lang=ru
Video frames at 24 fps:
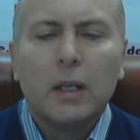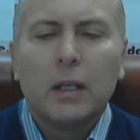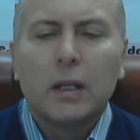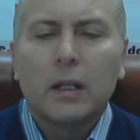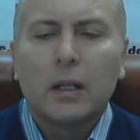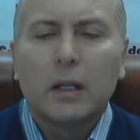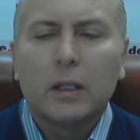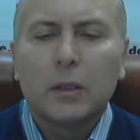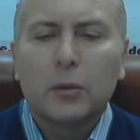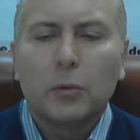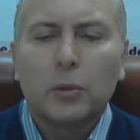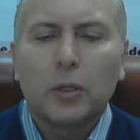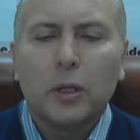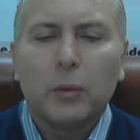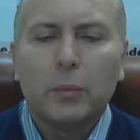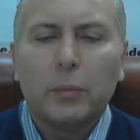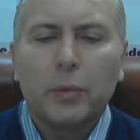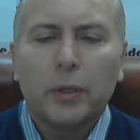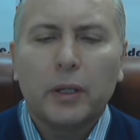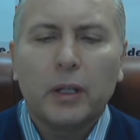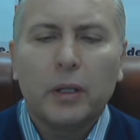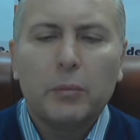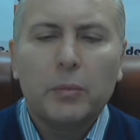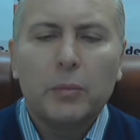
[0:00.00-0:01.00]
который
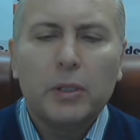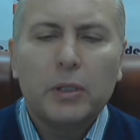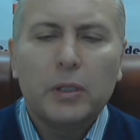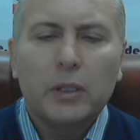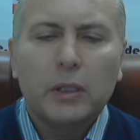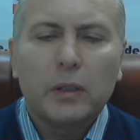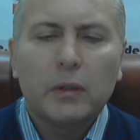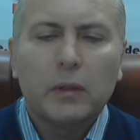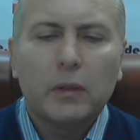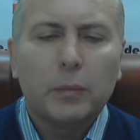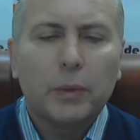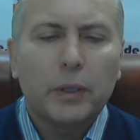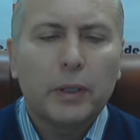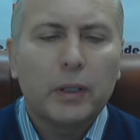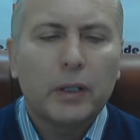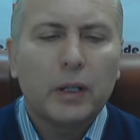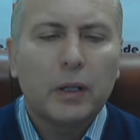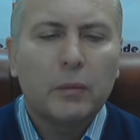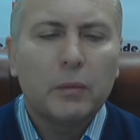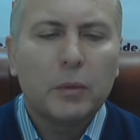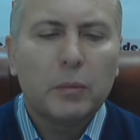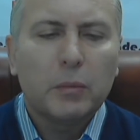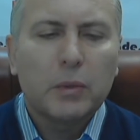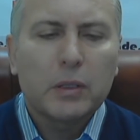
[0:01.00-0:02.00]
прокомментировал в
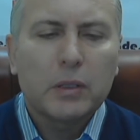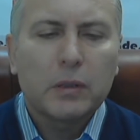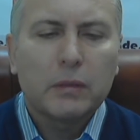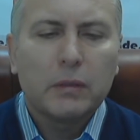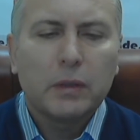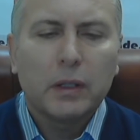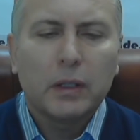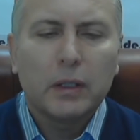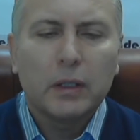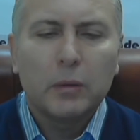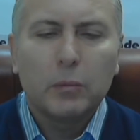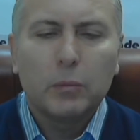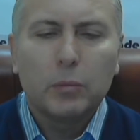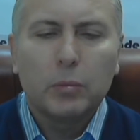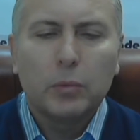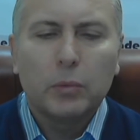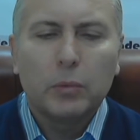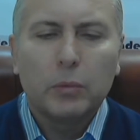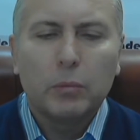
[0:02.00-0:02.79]
программе «Москва. Крем.